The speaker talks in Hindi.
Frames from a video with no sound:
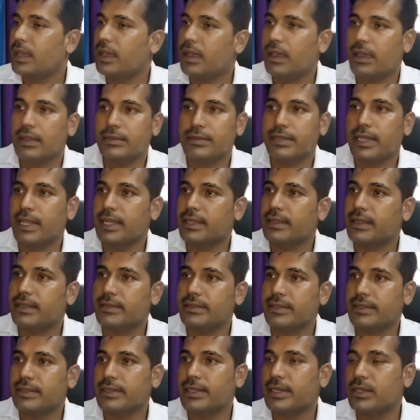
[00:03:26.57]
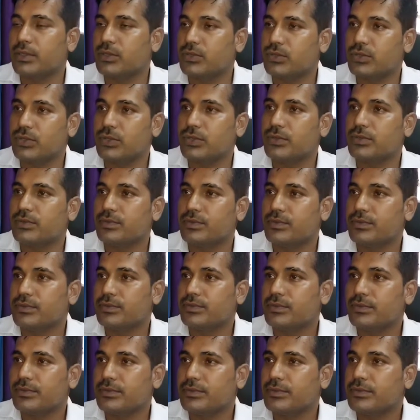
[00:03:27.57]
हाँ सिलेक्ट कर सकते हैं
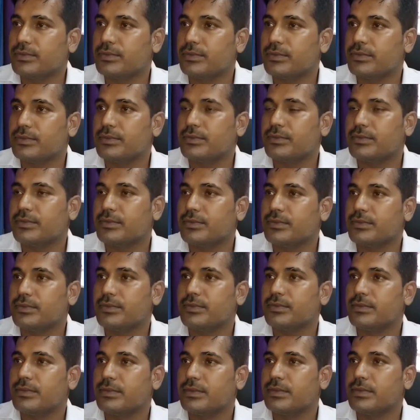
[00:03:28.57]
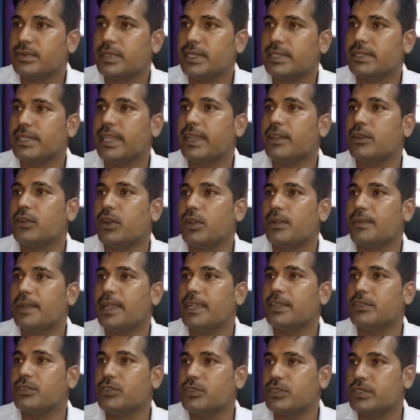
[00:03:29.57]
उसको इसलिए
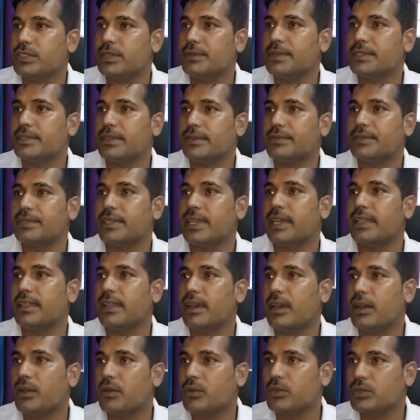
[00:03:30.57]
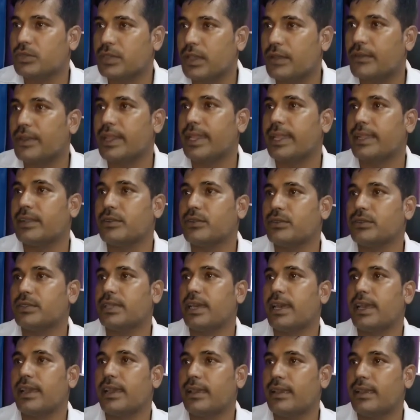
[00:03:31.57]
गवर्नमेंट की ओर से भी सबसे ज़्यादा उसका वैकेंट
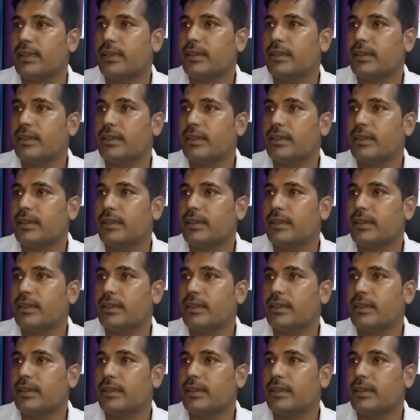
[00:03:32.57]
होता है